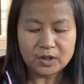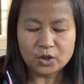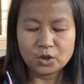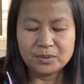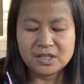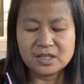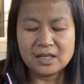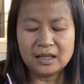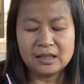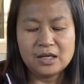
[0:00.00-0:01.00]
我们知
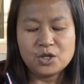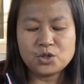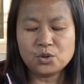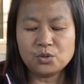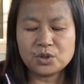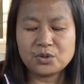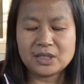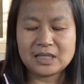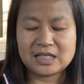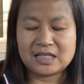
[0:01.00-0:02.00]
道，中国最
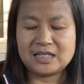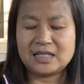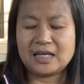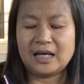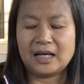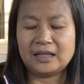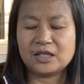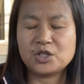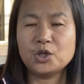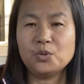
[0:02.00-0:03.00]
近十几年来呢，
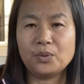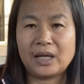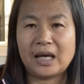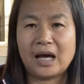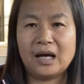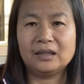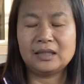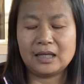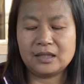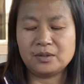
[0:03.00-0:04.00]
种粮
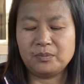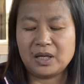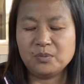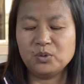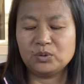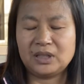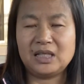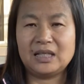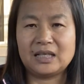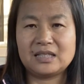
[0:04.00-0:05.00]
的每亩
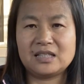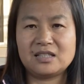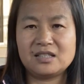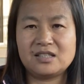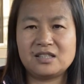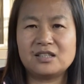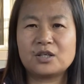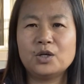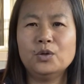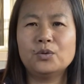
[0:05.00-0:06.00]
地呢，其实只
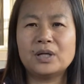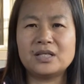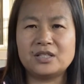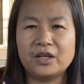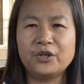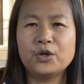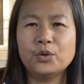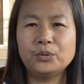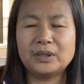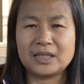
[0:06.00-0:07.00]
够个人
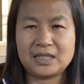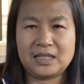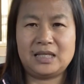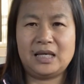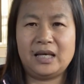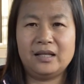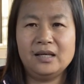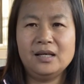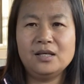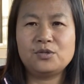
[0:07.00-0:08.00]
工的钱，
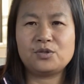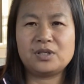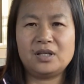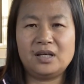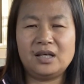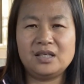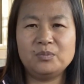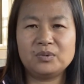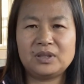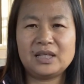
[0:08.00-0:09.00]
就是一
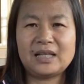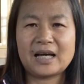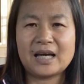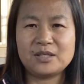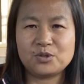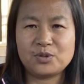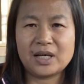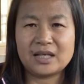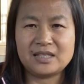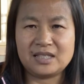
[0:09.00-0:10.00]
亩地大概就赚
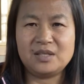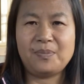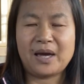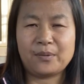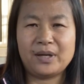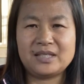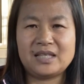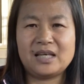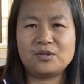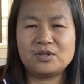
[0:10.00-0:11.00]
个几百块
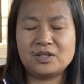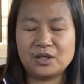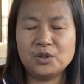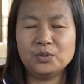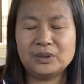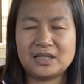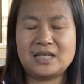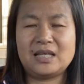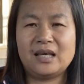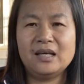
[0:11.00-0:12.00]
钱，就是人工的
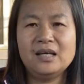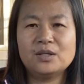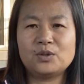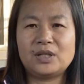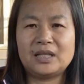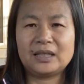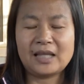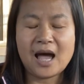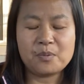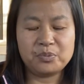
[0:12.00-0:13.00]
钱。所以呢，
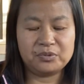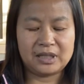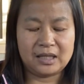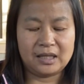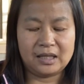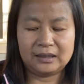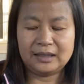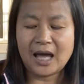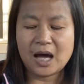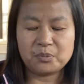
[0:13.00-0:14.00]
大部的
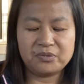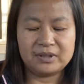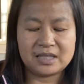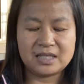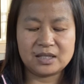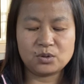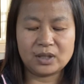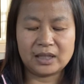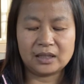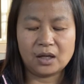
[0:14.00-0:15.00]
大部分的青
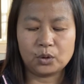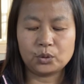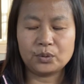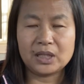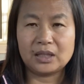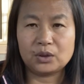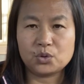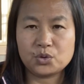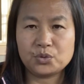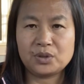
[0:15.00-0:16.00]
壮年的劳动力呢，都
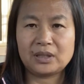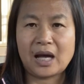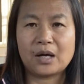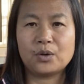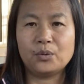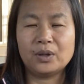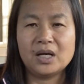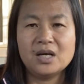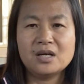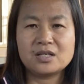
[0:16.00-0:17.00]
出去打工了，
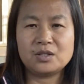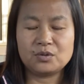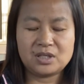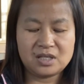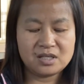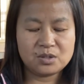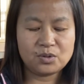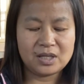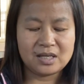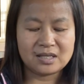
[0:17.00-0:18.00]
只有七十
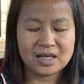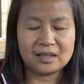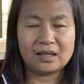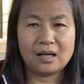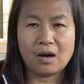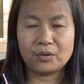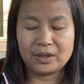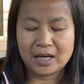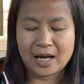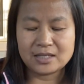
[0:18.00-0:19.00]
岁以上的老
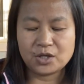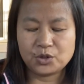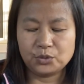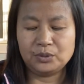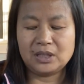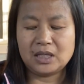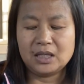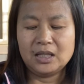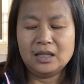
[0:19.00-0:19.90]
人还在种地。